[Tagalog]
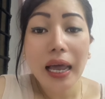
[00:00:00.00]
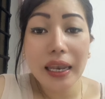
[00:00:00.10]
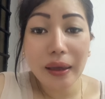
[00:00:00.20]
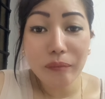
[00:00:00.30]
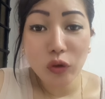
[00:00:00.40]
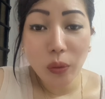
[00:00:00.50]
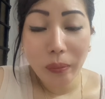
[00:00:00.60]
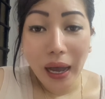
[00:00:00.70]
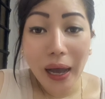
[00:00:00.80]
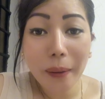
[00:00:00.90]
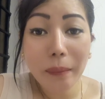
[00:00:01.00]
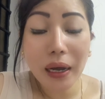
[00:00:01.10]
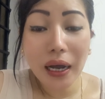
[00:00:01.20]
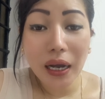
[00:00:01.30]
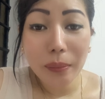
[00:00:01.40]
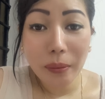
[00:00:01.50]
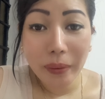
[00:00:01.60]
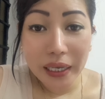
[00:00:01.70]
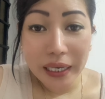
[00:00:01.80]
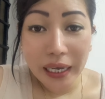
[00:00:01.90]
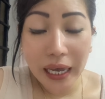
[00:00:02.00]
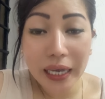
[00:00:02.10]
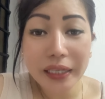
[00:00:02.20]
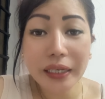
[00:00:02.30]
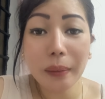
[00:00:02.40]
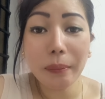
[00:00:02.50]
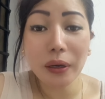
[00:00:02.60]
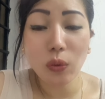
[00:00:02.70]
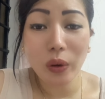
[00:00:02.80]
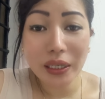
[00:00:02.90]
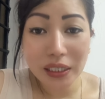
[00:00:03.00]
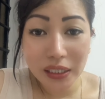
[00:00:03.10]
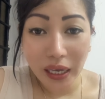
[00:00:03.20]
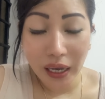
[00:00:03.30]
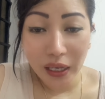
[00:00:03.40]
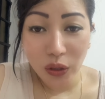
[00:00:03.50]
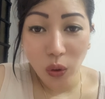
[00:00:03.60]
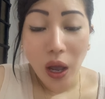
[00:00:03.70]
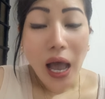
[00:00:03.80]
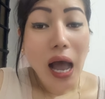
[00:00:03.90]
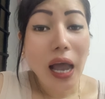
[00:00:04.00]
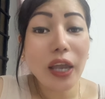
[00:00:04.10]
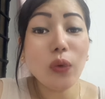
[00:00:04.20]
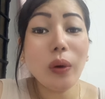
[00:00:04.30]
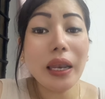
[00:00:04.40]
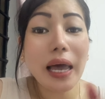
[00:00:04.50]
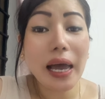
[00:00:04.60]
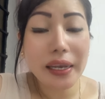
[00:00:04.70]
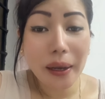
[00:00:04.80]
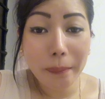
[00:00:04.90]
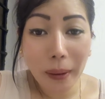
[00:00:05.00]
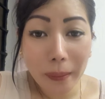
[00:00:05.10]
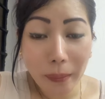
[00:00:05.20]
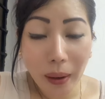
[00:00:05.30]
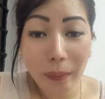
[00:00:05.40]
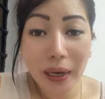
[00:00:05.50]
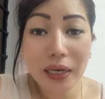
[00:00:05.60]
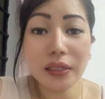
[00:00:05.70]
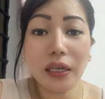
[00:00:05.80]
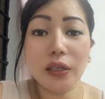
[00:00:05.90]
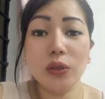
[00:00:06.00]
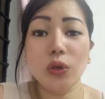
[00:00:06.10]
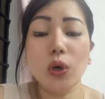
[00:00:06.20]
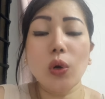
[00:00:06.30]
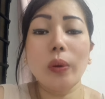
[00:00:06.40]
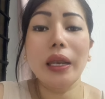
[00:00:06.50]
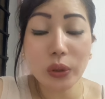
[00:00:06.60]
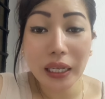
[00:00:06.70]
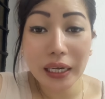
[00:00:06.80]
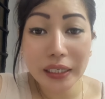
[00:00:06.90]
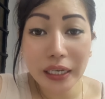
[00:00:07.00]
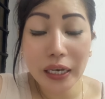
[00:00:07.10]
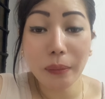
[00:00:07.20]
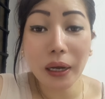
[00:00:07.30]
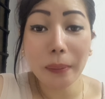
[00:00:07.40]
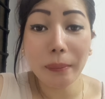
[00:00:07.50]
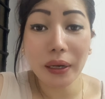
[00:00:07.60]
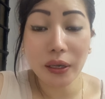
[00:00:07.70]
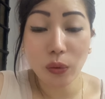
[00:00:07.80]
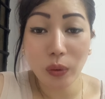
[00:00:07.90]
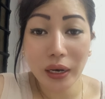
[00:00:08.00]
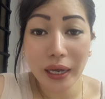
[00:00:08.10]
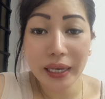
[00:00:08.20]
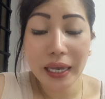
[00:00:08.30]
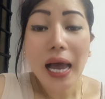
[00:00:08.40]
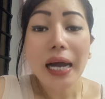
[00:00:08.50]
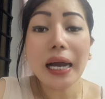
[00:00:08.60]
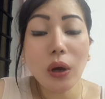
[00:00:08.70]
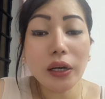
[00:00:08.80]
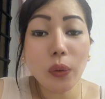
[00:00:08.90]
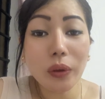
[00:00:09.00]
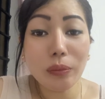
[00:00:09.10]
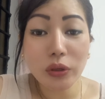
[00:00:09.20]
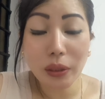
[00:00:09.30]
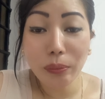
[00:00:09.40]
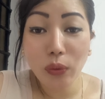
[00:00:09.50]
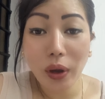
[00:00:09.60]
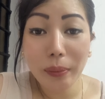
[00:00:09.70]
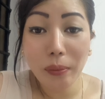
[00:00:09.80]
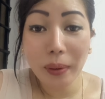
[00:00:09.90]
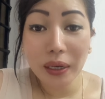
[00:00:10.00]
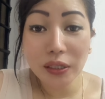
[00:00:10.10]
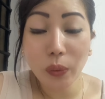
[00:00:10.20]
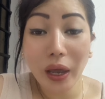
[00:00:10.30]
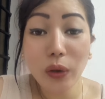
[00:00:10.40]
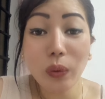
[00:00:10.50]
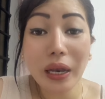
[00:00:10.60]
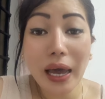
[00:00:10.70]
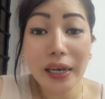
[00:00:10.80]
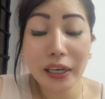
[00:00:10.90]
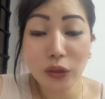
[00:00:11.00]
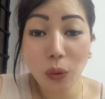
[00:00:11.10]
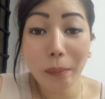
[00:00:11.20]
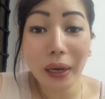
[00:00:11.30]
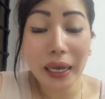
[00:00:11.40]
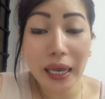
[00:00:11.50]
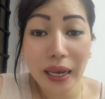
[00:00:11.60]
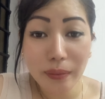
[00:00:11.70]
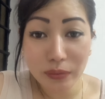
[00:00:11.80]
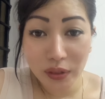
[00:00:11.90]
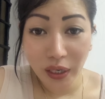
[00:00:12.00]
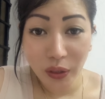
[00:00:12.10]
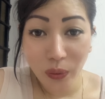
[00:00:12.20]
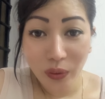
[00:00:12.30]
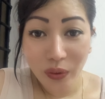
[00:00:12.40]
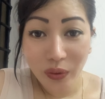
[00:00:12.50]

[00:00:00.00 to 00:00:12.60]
Alam nyo ba ang mga kababaihan kapag once na eto ay wala nang pagmamahal sa inyo. Ito na lang niya na makipaghiwalay. Ano ang gawin mo sa buhay mo makasawi ay wala na itong pakialam sa'yo.